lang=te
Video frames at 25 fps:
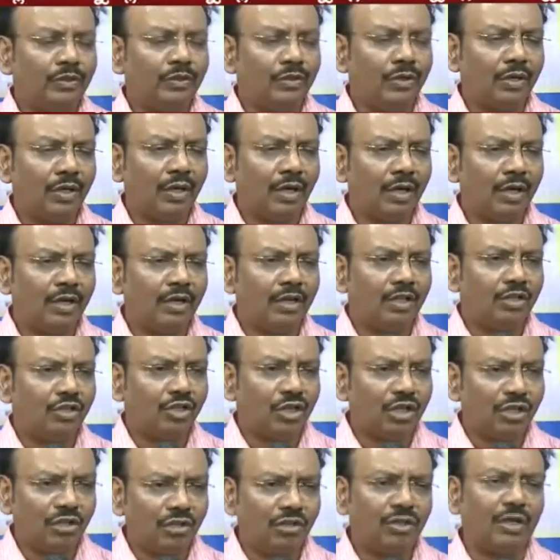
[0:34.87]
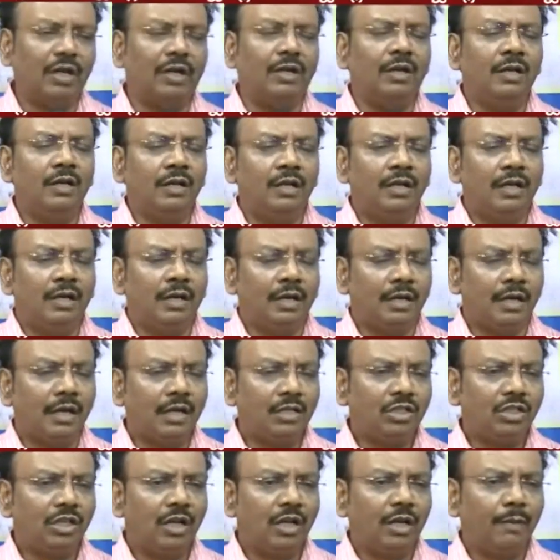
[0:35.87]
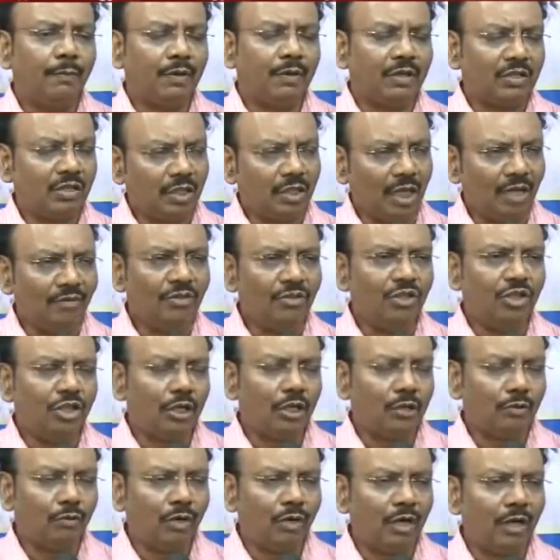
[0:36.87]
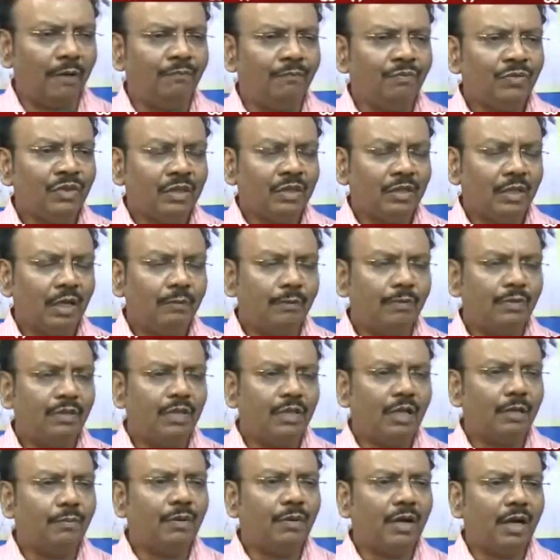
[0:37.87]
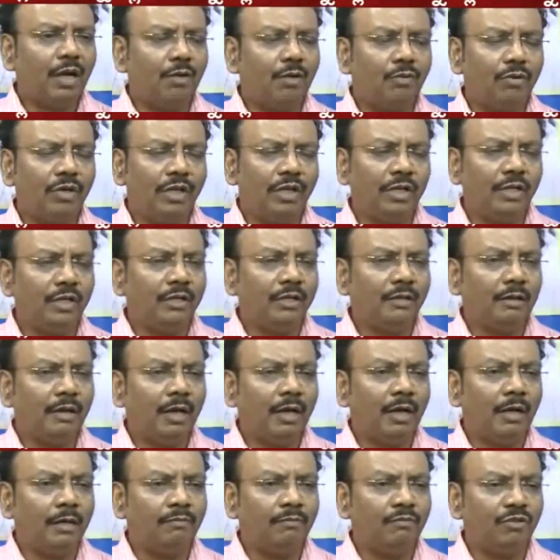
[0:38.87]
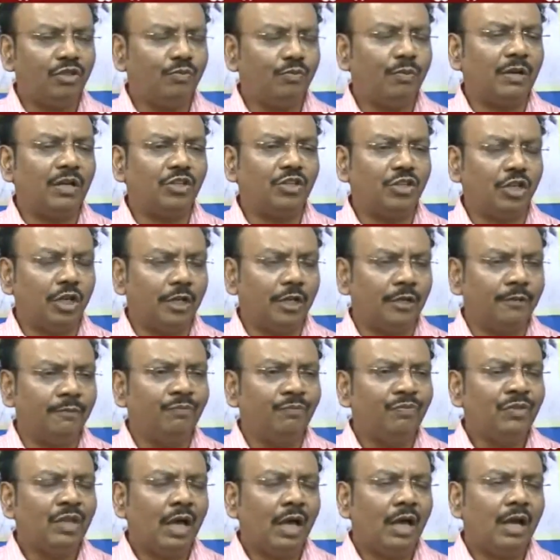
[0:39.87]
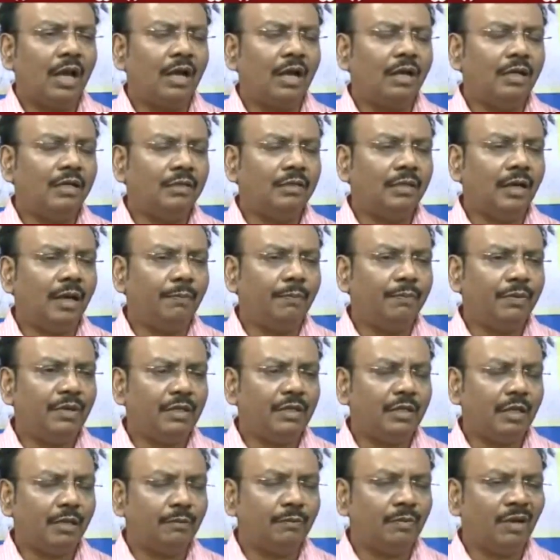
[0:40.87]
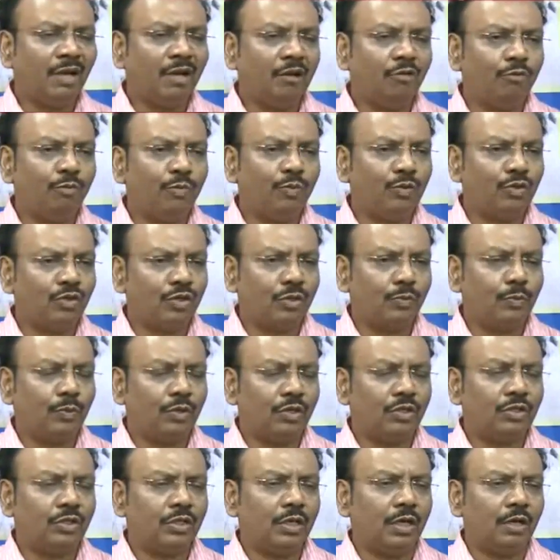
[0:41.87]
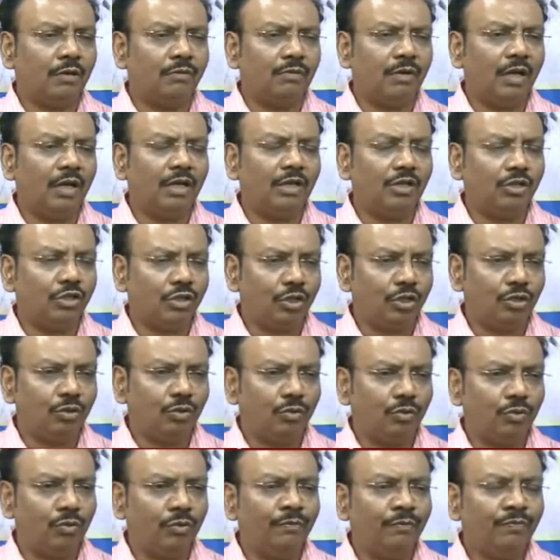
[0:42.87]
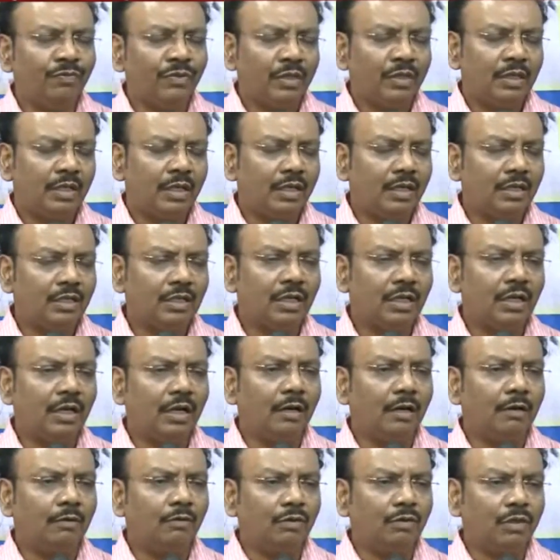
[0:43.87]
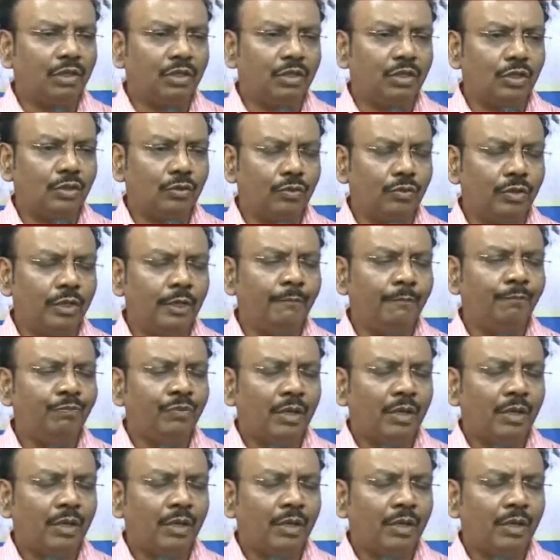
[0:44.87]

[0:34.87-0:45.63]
పత్రికా రంగ చరిత్ర రాసినా ప్రస్తావించినా కూడా తాపీ ధర్మారావుని విస్మరించలేరు అలాంటి తాపీ ధర్మారావు పురస్కారం నాకు ఇచ్చినందుకు నేను నిజంగా కృతజ్ఞతుని